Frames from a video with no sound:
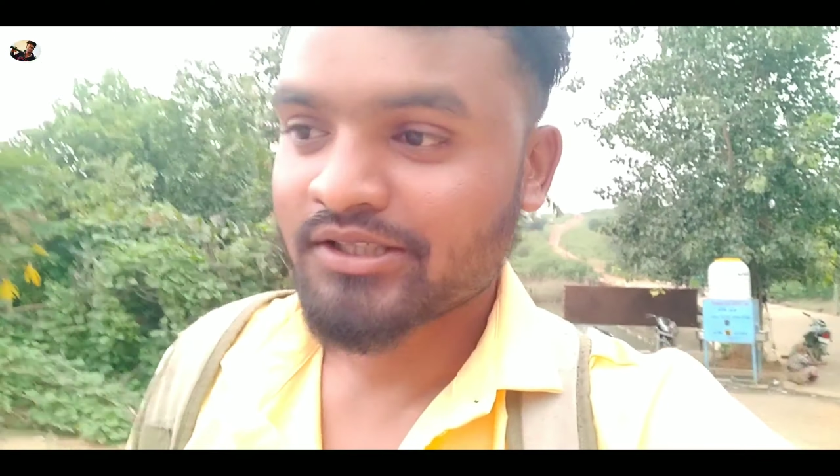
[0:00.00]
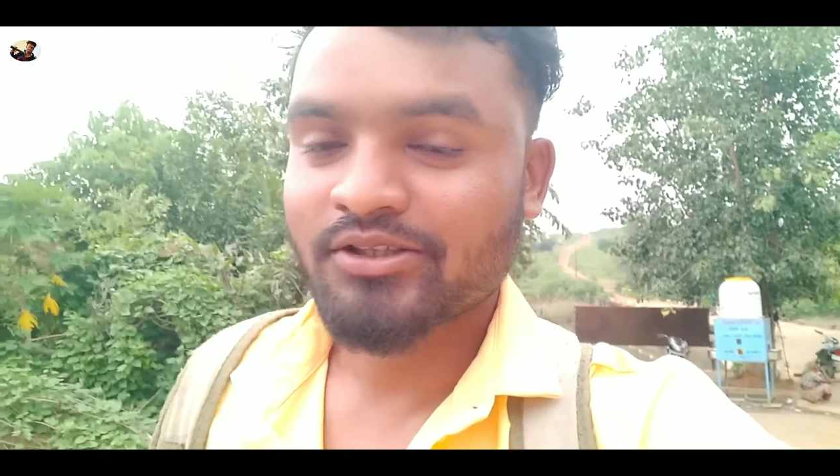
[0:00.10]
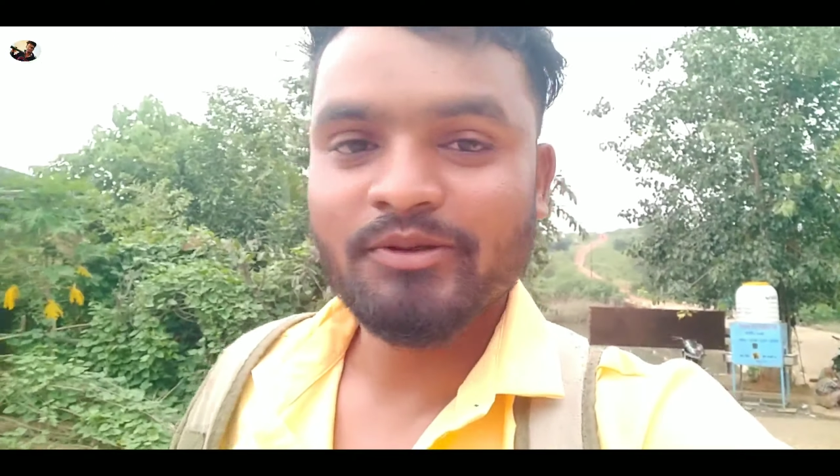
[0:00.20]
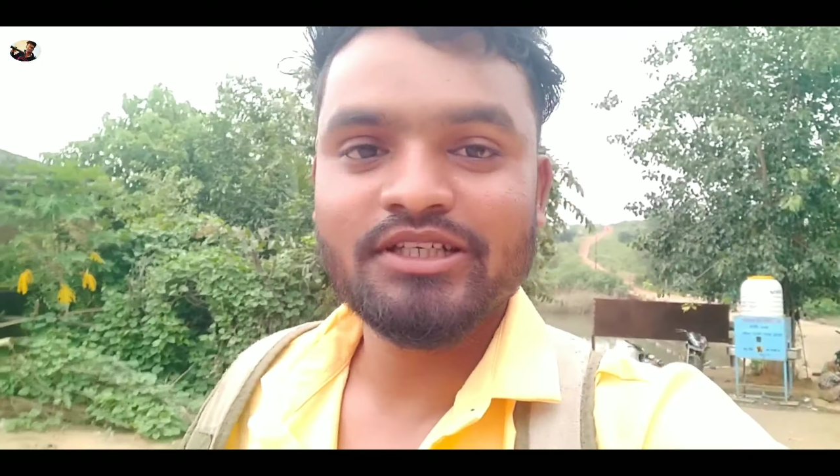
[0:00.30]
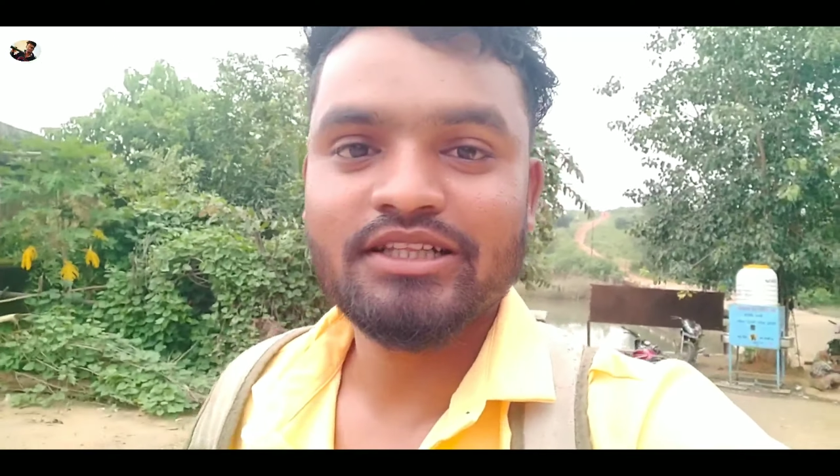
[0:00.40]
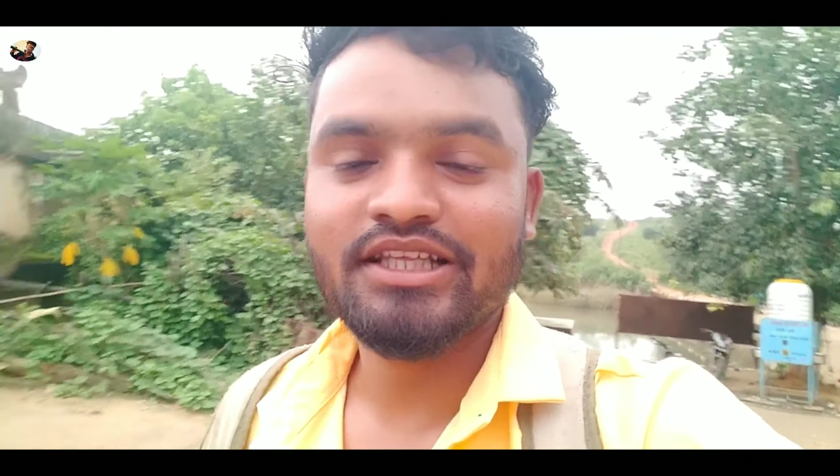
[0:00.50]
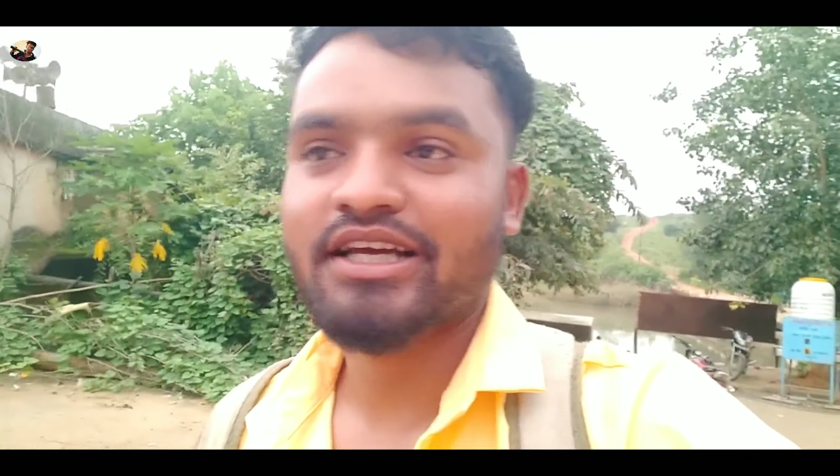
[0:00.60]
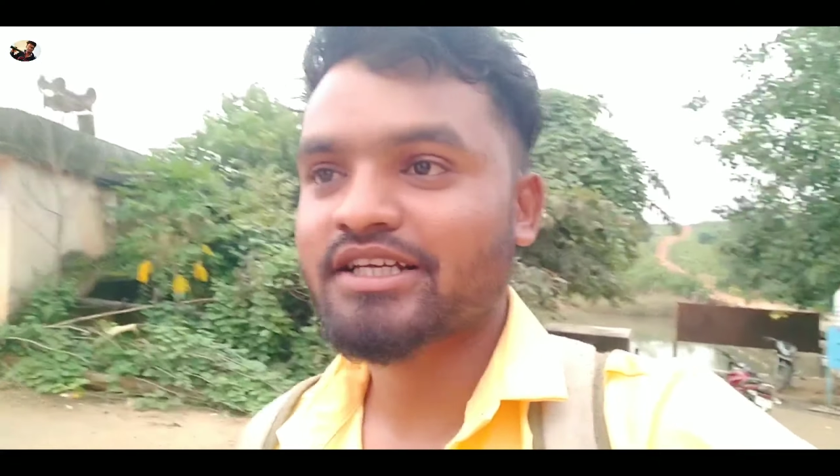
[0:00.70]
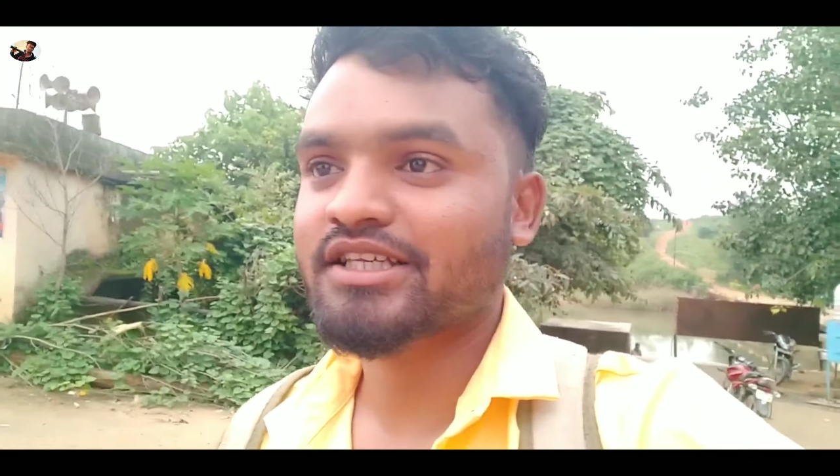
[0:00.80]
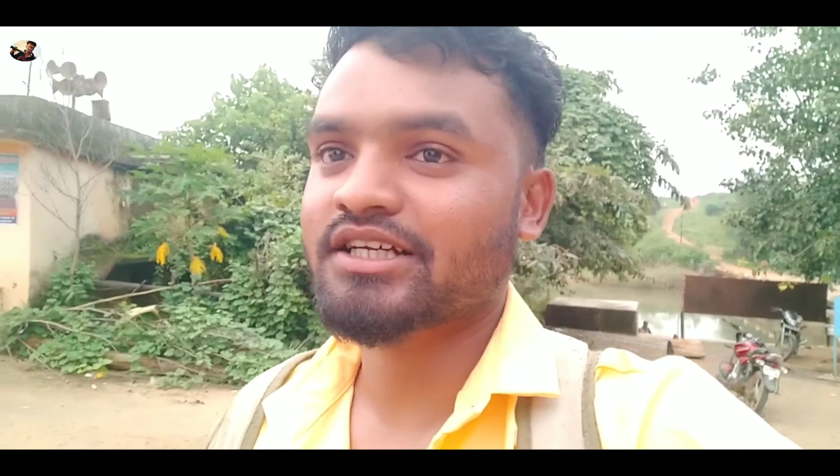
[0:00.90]
तो भी चलते हैं
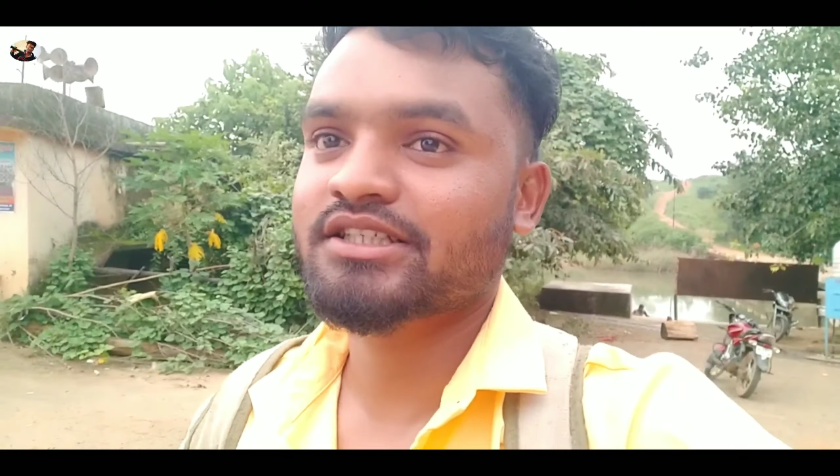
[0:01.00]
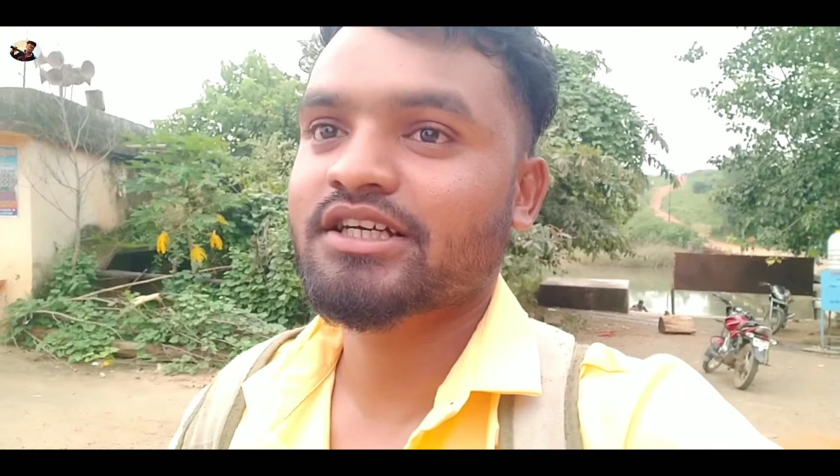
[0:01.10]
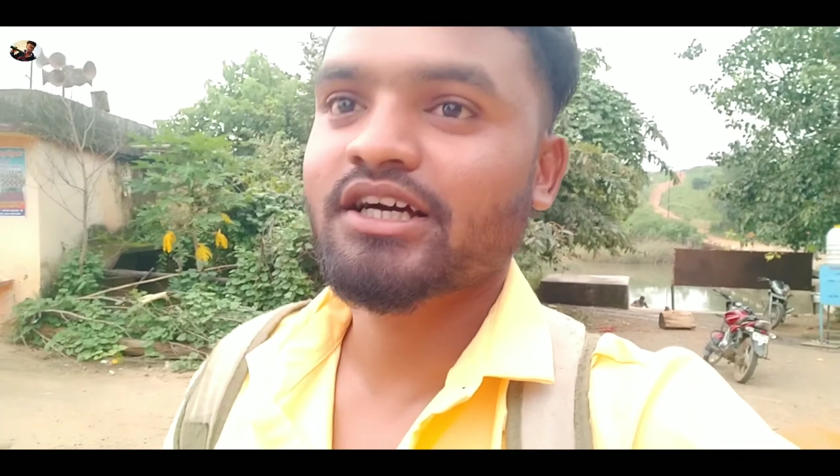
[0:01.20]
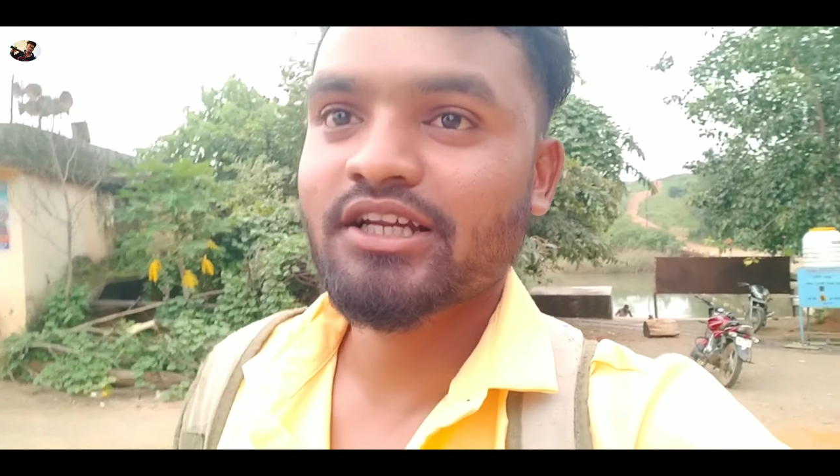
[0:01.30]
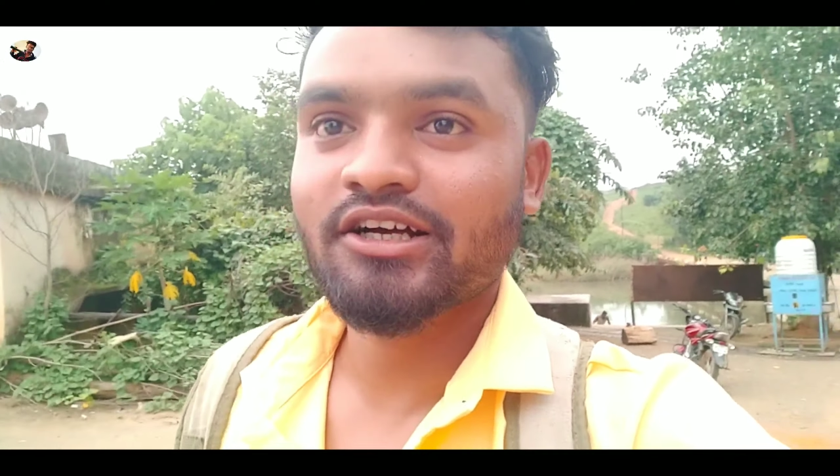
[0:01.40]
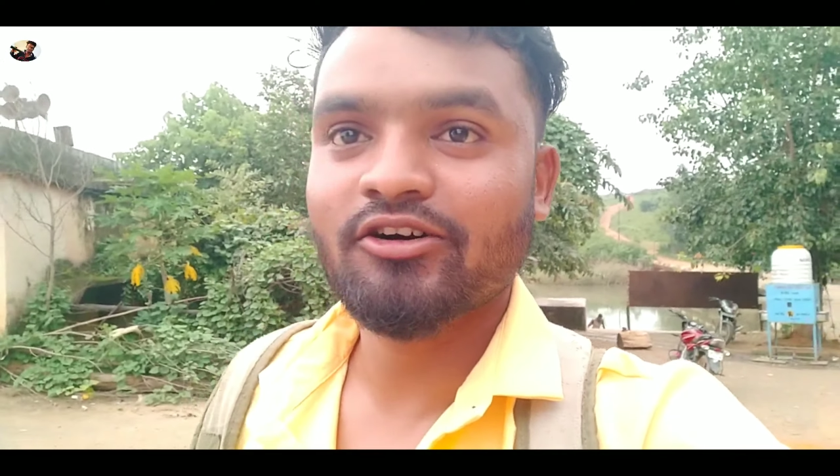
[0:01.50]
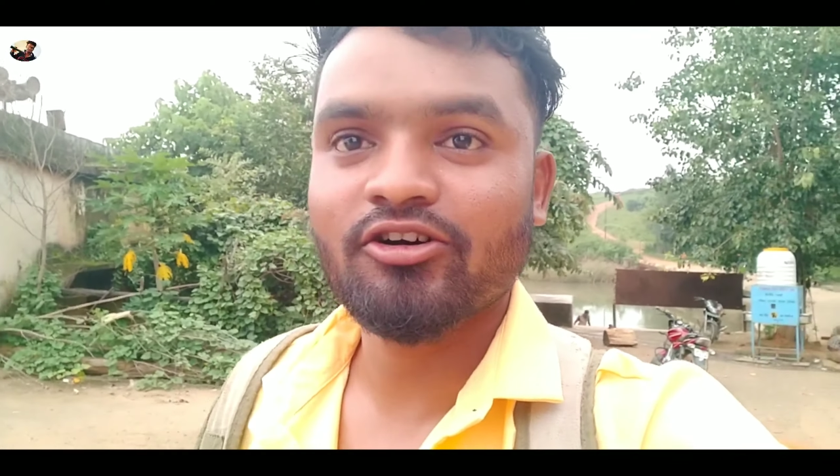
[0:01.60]
गाइस यहाँ से घर